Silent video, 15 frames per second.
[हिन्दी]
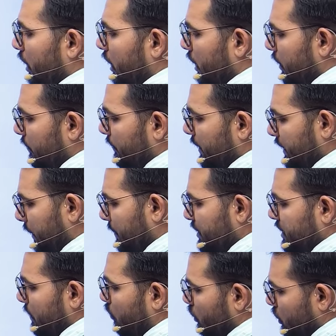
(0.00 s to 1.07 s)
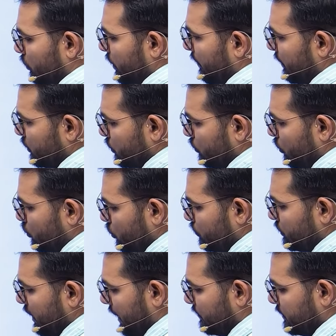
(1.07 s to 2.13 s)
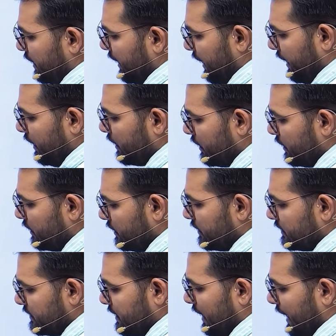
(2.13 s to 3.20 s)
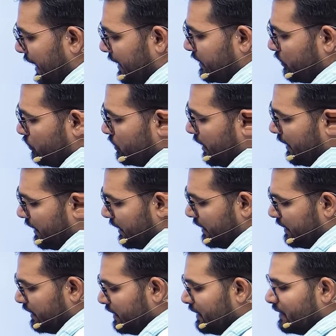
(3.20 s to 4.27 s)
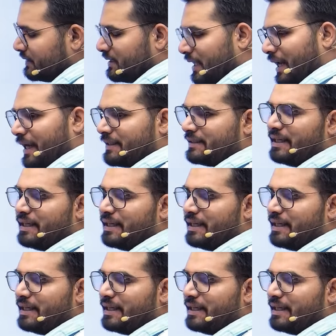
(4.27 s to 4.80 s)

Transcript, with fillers: हम मैं हमेशा बोलता हूं मेरे बच्चों को चुपचाप से सेलेक्ट हो जाएंगे सेलेक्टेड